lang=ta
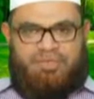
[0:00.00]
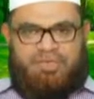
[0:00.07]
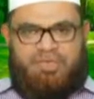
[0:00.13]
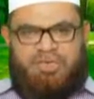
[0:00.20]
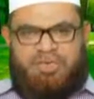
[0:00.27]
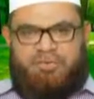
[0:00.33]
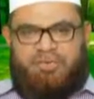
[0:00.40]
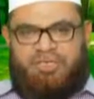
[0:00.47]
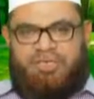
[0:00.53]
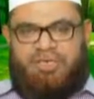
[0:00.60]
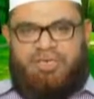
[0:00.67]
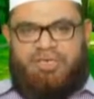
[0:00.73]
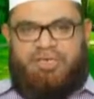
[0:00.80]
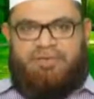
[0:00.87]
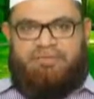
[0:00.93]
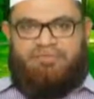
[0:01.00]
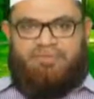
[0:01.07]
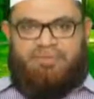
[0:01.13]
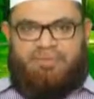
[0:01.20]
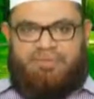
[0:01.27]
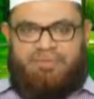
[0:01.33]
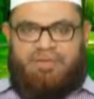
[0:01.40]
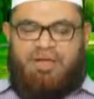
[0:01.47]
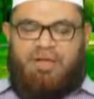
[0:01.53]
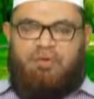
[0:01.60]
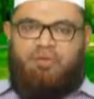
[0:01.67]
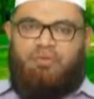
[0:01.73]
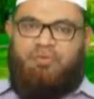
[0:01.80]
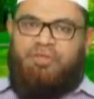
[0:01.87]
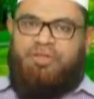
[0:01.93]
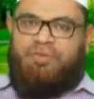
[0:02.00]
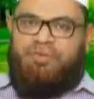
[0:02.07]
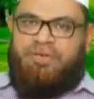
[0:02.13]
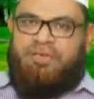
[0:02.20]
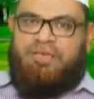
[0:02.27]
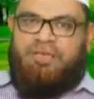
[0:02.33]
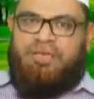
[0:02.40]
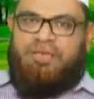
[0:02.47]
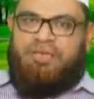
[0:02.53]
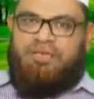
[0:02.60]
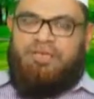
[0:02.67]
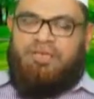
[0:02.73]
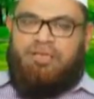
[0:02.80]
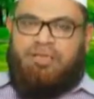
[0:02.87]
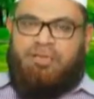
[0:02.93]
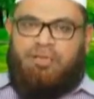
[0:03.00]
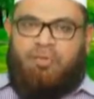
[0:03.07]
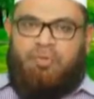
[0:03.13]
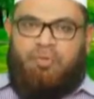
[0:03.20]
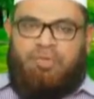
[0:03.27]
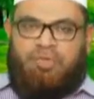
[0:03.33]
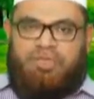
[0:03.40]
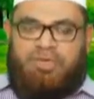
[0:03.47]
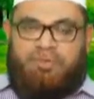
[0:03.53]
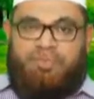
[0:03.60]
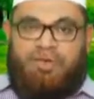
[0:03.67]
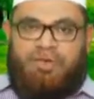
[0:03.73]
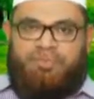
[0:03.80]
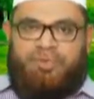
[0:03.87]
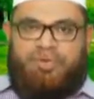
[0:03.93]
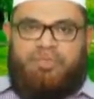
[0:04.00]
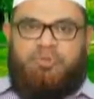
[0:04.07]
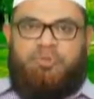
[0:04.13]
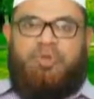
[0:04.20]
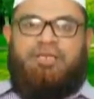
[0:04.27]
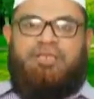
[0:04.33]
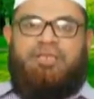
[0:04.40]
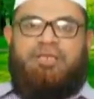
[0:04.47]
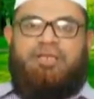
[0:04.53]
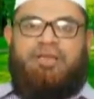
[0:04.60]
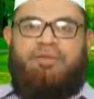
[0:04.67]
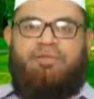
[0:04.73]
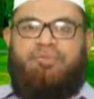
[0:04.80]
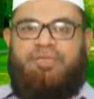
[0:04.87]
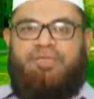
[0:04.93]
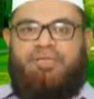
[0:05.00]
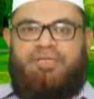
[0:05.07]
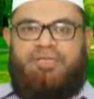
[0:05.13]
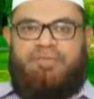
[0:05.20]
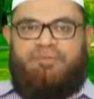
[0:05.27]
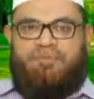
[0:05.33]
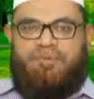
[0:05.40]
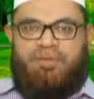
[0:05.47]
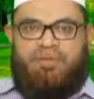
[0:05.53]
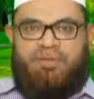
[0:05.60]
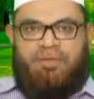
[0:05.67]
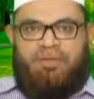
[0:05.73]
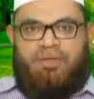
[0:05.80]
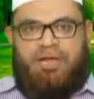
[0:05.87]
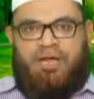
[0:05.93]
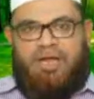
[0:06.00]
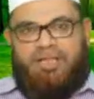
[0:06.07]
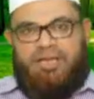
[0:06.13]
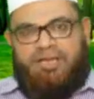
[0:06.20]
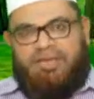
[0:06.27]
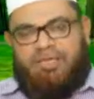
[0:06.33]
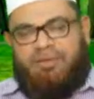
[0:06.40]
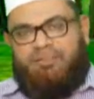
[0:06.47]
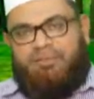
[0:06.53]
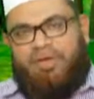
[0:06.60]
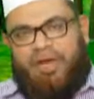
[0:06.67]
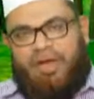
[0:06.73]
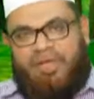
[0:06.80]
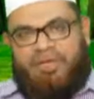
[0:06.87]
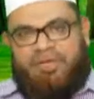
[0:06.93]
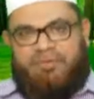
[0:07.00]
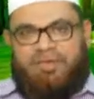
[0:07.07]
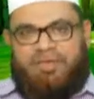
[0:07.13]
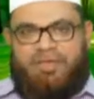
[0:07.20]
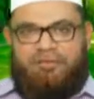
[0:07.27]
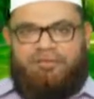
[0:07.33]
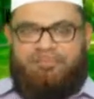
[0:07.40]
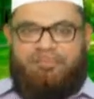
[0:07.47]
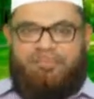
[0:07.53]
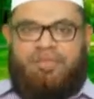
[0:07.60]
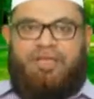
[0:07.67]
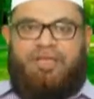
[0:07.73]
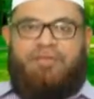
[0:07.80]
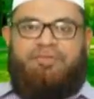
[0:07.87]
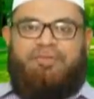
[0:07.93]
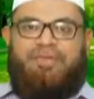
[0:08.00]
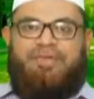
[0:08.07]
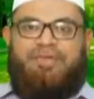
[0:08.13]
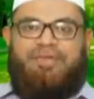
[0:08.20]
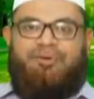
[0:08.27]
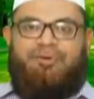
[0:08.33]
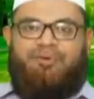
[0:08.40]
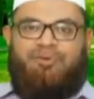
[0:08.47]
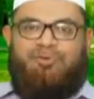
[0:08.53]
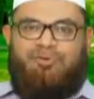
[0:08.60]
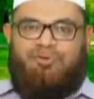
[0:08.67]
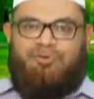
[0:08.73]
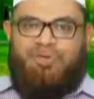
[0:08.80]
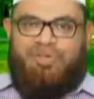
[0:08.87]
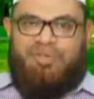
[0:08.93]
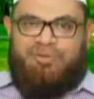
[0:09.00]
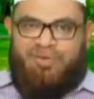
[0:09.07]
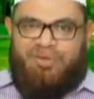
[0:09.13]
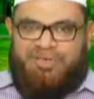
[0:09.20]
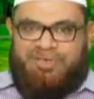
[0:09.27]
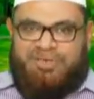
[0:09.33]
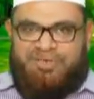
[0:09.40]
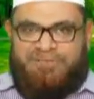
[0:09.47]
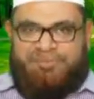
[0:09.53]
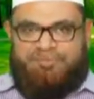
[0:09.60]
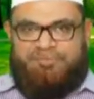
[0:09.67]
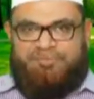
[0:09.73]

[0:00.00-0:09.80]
சின்ன விஷயங்கள் அவர்களுடைய வீட்டில் ஒரு திருமண பேச்சுவார்த்தை நடைபெற்றது அதற்கு நம்மை அழைக்கவில்லை எனவே இன உறவு துண்டிக்கப்படுகிறது